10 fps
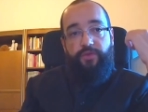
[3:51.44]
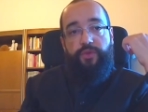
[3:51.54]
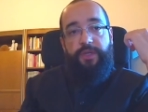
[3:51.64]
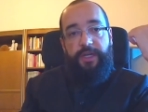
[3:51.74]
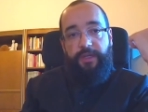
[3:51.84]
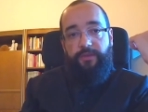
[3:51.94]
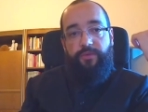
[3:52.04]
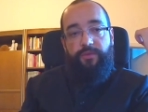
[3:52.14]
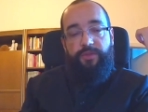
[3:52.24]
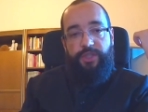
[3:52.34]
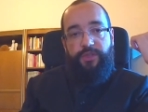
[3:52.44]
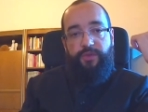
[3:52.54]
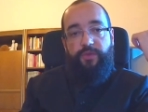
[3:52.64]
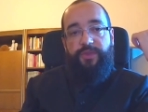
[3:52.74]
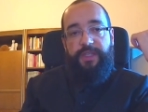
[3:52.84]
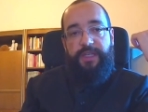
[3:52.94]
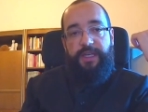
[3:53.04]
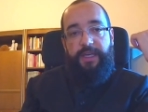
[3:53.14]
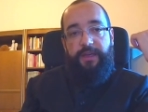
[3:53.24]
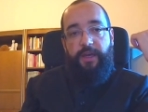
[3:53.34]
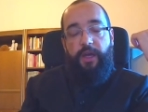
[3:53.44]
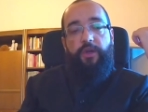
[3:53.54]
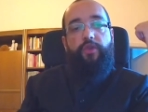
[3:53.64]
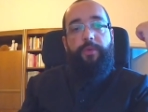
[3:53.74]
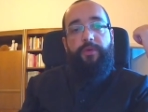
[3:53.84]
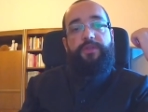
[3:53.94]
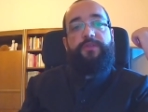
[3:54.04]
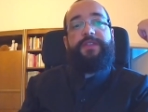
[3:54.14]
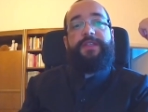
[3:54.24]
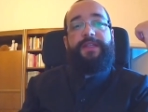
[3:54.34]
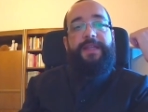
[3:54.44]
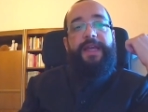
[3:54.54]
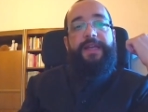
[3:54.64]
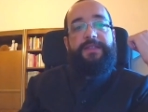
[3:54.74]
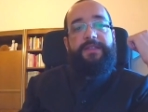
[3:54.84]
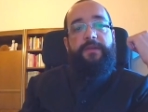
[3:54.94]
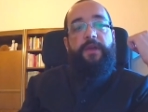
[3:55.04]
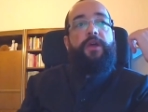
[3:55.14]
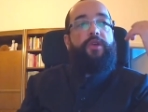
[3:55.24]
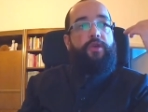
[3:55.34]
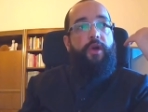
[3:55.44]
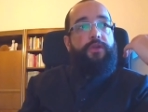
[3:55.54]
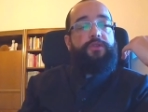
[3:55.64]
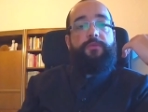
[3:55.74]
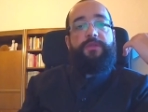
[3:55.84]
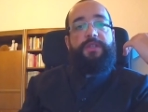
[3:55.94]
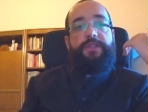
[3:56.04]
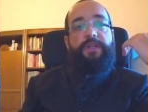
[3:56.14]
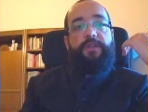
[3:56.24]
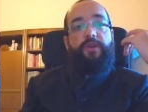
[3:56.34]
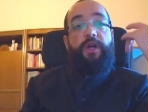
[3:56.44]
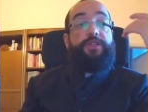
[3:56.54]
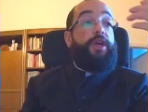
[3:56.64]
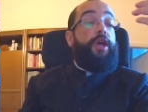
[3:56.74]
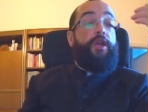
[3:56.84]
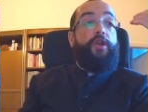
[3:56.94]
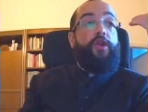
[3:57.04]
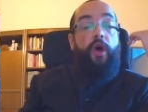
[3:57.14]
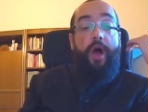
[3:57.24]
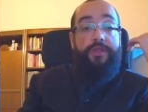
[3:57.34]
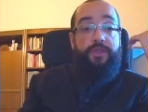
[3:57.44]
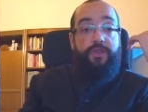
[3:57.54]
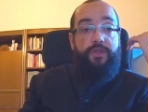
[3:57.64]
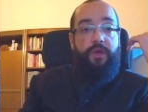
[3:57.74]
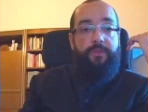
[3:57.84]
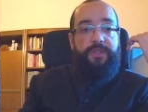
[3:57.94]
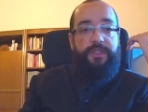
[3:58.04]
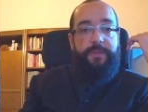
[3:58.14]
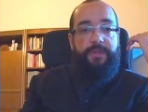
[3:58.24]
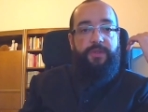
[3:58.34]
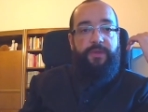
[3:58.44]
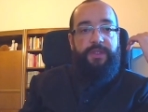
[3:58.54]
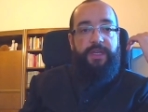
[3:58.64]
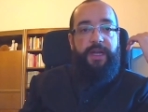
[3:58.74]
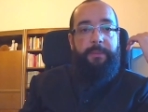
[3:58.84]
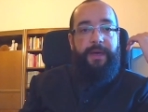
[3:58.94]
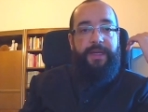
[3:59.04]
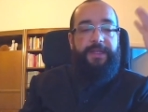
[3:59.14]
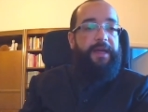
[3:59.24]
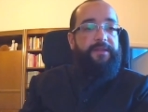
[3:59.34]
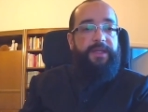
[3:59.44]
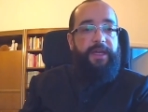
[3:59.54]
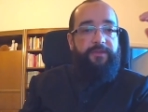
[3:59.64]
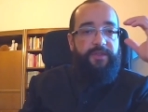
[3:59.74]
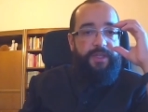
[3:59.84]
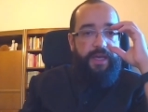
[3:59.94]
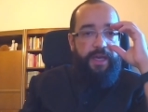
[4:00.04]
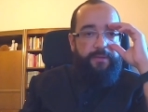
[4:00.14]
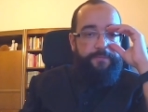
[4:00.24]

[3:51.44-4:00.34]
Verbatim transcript: julgando Jesus aqui do ponto de vista deles. Nós somos sacerdote, nós somos as pessoas aqui gabaritadas. Quem que você é?